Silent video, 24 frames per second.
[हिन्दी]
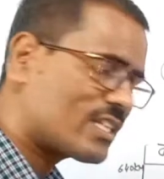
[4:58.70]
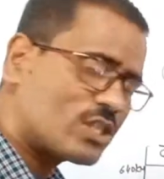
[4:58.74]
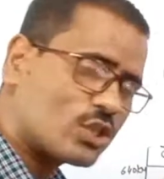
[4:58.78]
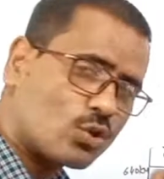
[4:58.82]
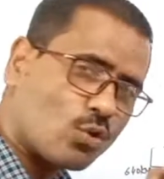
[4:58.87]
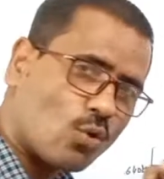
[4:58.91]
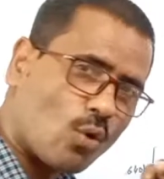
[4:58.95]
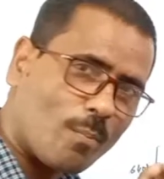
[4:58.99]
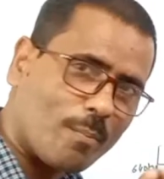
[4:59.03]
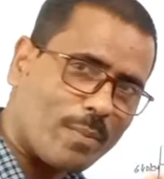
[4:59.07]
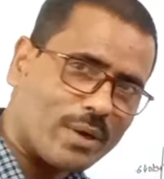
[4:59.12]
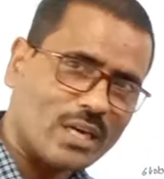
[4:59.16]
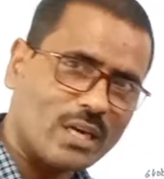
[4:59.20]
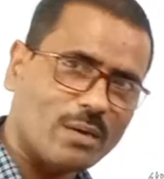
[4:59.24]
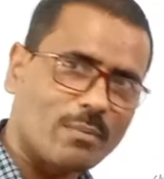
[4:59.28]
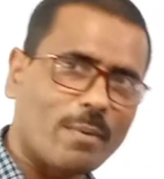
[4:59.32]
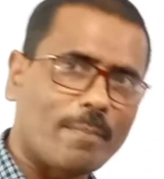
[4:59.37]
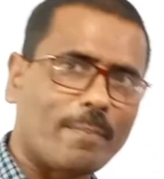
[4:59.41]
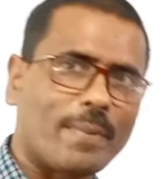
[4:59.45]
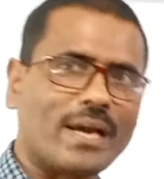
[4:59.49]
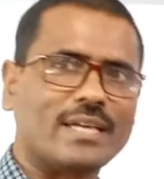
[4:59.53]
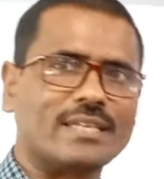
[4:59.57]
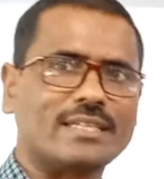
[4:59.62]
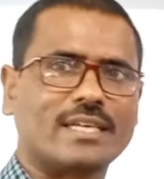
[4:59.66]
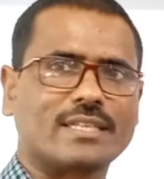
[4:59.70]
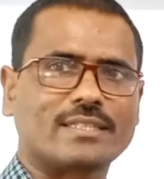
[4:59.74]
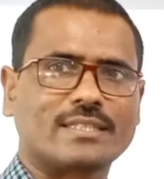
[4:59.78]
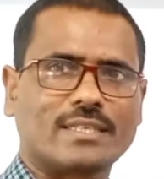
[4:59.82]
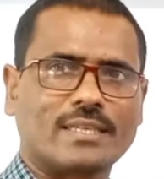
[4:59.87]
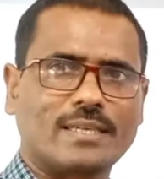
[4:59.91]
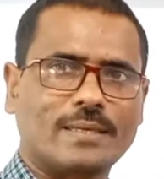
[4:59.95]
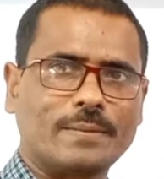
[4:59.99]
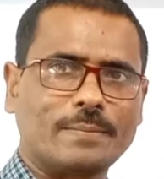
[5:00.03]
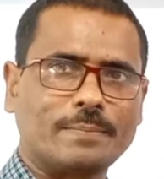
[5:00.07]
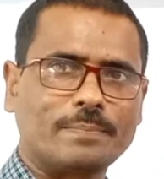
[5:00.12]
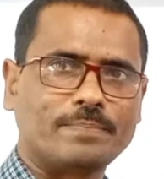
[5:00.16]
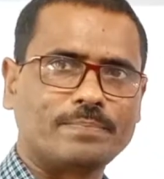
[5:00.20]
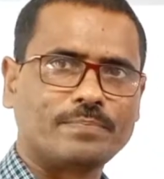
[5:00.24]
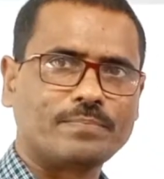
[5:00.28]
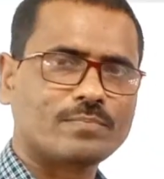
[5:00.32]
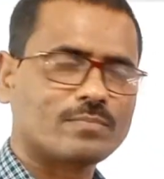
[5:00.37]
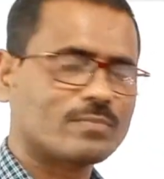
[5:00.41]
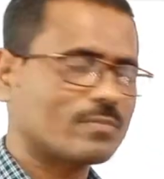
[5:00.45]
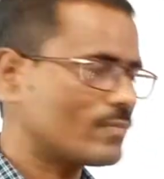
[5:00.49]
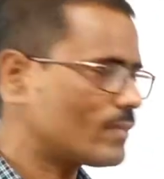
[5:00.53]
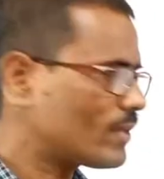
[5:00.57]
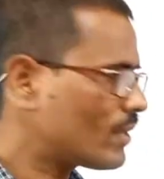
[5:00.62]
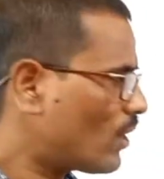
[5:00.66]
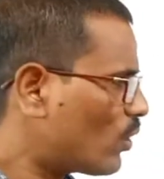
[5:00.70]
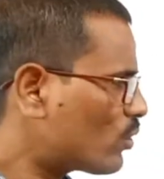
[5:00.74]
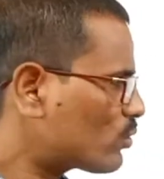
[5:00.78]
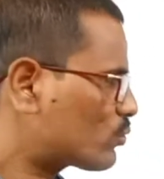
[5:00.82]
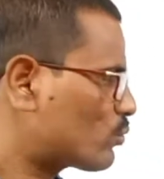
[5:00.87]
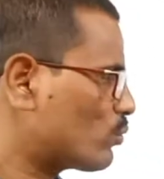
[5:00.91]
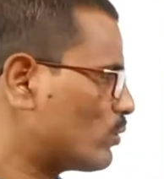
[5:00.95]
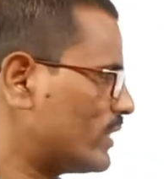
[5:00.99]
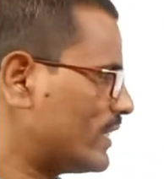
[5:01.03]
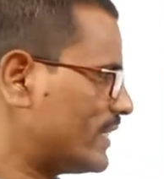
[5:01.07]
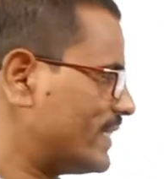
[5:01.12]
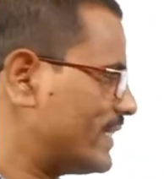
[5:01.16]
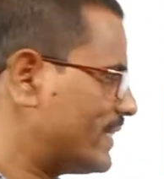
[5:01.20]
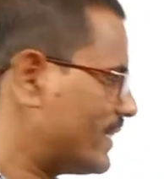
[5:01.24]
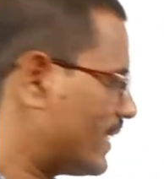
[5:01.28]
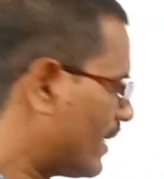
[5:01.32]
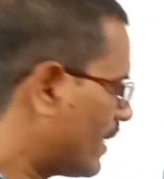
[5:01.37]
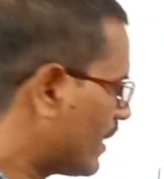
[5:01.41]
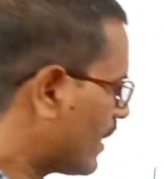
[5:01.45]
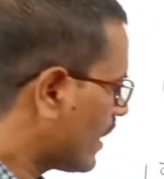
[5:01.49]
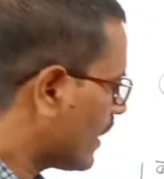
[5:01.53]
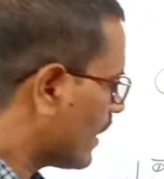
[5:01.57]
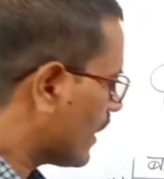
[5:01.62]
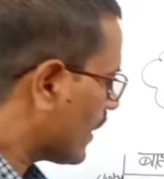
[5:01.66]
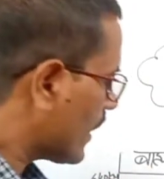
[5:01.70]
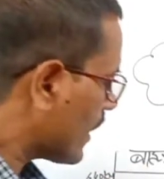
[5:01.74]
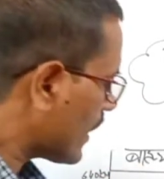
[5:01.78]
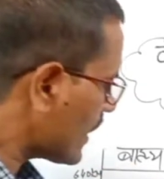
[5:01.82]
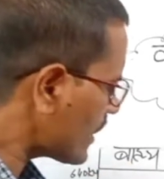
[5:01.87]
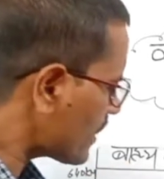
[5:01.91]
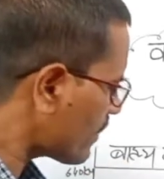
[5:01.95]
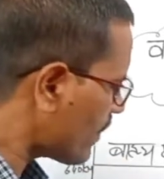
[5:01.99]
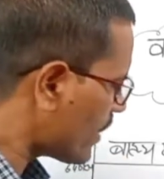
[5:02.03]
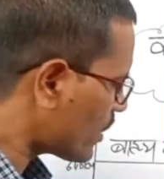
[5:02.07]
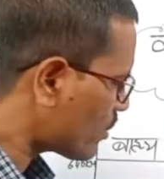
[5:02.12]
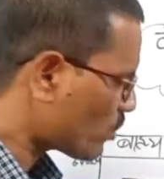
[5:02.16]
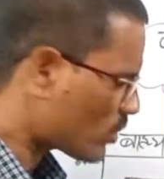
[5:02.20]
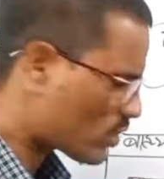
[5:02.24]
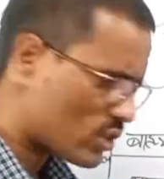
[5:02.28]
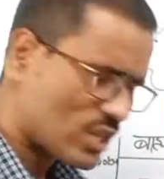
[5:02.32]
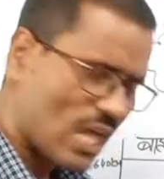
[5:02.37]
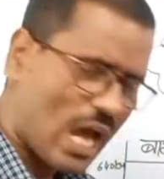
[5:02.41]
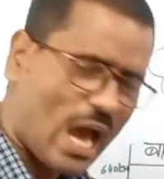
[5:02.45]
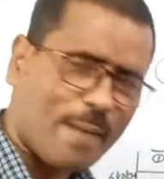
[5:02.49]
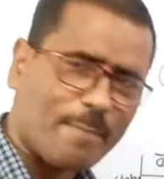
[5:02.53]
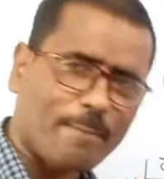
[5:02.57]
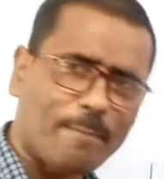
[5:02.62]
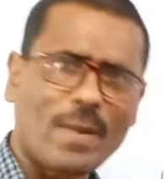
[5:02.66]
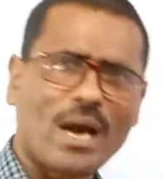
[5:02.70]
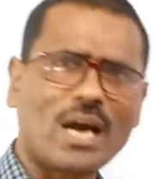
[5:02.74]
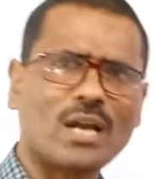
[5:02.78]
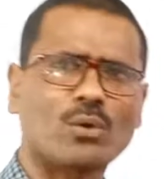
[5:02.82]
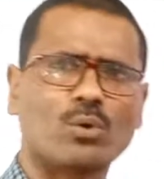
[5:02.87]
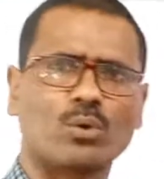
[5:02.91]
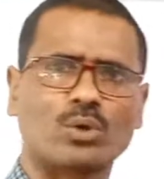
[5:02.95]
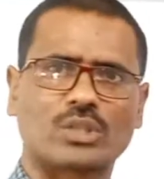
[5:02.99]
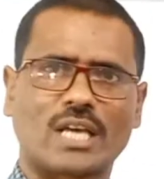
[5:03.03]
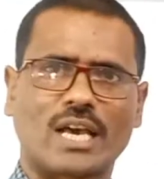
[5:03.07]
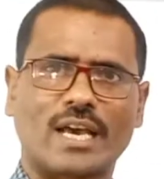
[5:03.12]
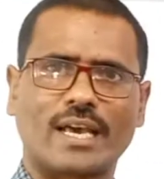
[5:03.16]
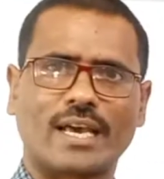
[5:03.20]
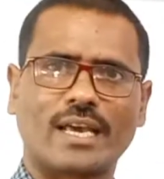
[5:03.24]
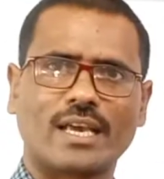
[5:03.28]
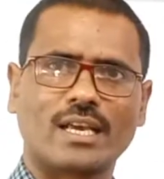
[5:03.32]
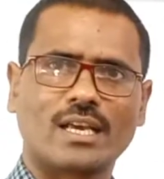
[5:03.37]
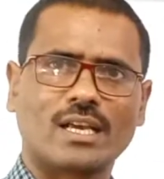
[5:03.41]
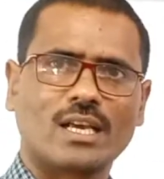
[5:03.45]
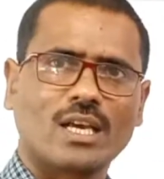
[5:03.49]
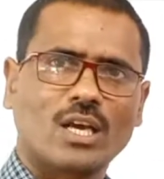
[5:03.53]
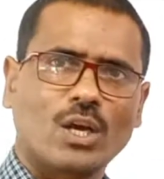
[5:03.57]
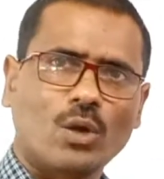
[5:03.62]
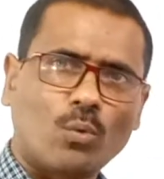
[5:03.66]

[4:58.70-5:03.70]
है अर्थात छो मंडल में पाए जाते हैं और सुन लीजिए इसमें जो तापमान होता है